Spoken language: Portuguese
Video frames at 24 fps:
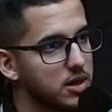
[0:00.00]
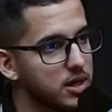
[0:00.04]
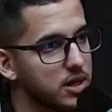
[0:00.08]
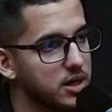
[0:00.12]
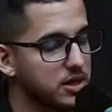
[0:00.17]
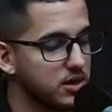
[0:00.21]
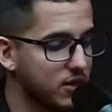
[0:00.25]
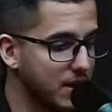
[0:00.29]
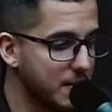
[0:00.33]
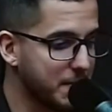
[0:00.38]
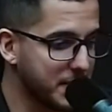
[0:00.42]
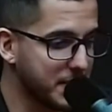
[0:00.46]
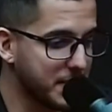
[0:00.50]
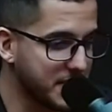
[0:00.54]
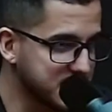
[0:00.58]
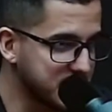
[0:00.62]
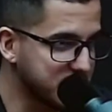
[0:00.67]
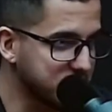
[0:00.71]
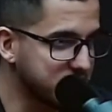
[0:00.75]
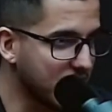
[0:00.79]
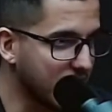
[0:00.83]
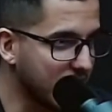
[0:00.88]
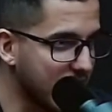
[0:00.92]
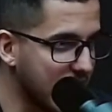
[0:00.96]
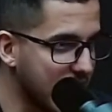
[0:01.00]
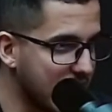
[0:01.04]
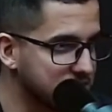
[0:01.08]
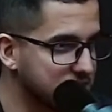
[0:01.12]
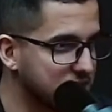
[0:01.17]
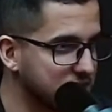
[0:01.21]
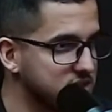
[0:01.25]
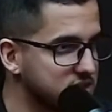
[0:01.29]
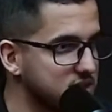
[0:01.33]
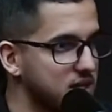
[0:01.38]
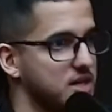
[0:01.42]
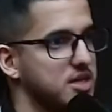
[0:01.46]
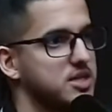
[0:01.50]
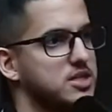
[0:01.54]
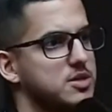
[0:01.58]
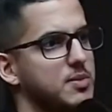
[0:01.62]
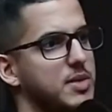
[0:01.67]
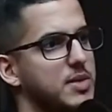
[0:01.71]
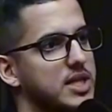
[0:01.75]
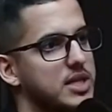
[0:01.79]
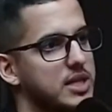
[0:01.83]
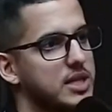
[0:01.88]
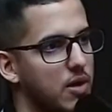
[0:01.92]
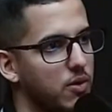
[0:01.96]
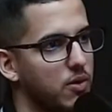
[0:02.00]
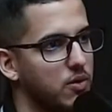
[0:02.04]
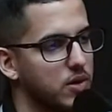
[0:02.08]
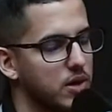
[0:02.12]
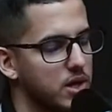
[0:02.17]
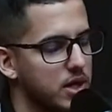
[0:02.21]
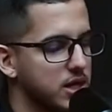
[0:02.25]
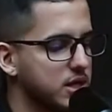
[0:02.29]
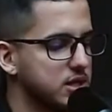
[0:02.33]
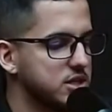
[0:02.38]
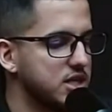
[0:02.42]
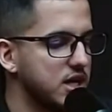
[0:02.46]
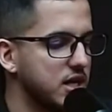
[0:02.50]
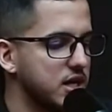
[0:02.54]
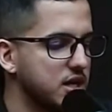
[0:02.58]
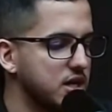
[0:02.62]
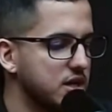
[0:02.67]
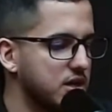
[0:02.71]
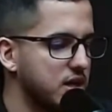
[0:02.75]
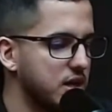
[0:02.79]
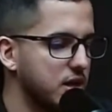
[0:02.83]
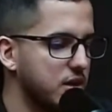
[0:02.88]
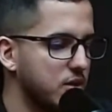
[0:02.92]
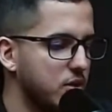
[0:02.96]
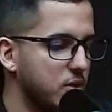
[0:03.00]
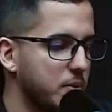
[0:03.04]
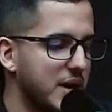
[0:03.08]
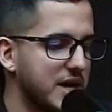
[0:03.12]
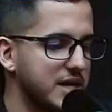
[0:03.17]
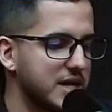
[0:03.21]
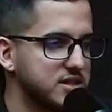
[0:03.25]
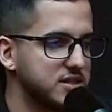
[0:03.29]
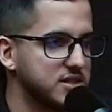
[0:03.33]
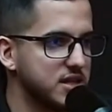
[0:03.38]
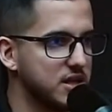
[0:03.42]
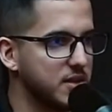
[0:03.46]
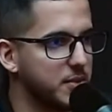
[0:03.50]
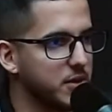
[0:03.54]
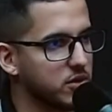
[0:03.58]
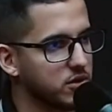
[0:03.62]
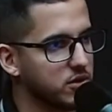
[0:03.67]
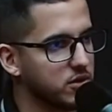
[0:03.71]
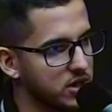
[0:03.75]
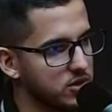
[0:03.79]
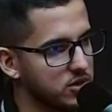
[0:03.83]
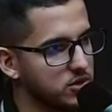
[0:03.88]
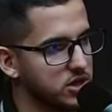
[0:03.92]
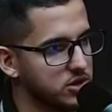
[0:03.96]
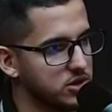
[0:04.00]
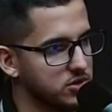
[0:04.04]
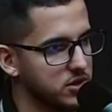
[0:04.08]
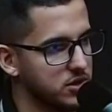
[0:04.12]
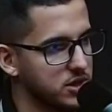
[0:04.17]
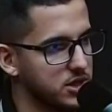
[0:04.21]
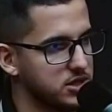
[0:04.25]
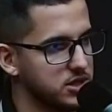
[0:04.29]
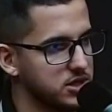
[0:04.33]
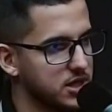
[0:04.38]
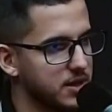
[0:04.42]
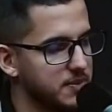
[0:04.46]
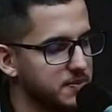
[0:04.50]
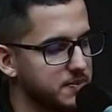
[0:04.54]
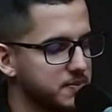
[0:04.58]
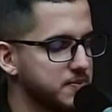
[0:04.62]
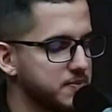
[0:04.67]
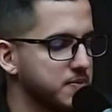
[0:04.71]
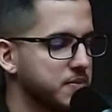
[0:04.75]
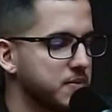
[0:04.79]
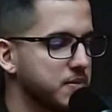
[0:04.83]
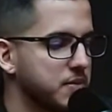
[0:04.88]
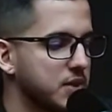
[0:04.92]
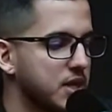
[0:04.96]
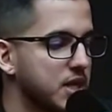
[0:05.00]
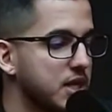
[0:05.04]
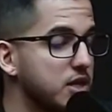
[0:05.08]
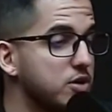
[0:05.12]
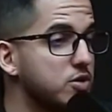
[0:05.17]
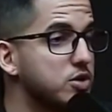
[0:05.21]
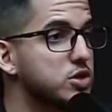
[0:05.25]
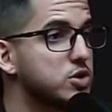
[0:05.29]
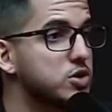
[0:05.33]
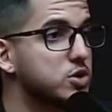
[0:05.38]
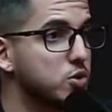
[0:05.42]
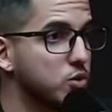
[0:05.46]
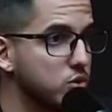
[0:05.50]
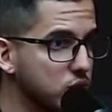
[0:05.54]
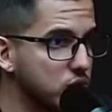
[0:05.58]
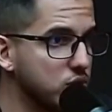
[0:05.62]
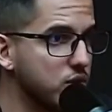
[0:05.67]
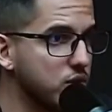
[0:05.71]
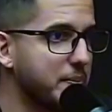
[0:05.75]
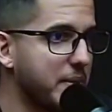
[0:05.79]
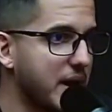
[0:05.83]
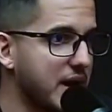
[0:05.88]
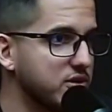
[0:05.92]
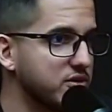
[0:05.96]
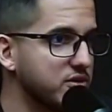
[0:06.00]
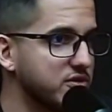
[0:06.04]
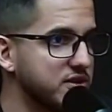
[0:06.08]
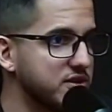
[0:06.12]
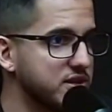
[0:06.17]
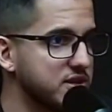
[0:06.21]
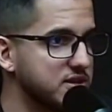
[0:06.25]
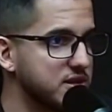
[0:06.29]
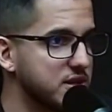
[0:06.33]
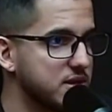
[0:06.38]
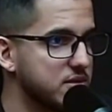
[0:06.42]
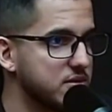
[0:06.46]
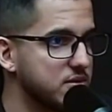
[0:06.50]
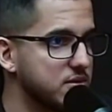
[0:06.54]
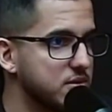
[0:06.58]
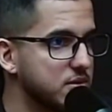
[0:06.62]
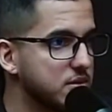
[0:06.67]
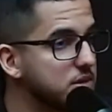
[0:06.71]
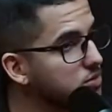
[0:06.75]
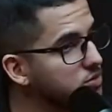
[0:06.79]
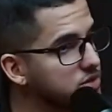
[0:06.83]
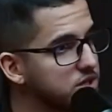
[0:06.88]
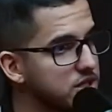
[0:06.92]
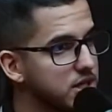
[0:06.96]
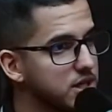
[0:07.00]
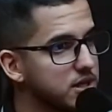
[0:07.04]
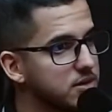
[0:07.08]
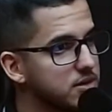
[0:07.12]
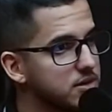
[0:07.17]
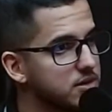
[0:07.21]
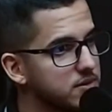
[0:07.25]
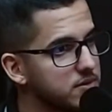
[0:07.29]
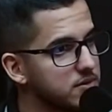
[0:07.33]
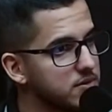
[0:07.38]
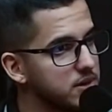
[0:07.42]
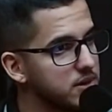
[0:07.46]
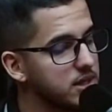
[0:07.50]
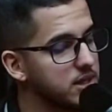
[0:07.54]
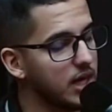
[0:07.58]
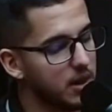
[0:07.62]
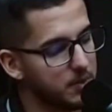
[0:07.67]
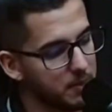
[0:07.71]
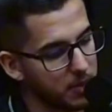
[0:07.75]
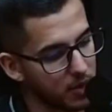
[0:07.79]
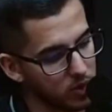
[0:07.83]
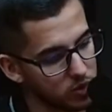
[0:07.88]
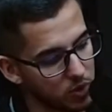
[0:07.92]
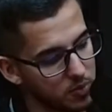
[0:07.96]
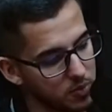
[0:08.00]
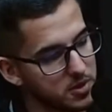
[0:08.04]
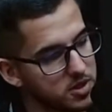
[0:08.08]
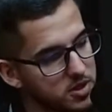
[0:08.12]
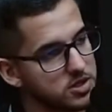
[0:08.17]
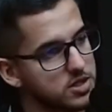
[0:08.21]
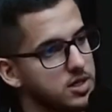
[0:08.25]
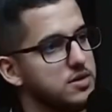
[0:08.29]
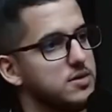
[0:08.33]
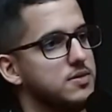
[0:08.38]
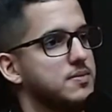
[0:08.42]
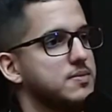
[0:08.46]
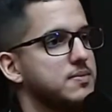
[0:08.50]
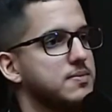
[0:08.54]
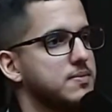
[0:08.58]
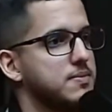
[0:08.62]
Então ela é presidente da casa, isso é regimental. Tinha que ter o parecer da Procuradoria Jurídica e o estudo do impacto financeiro. Não tinha. E ela pautou o projeto.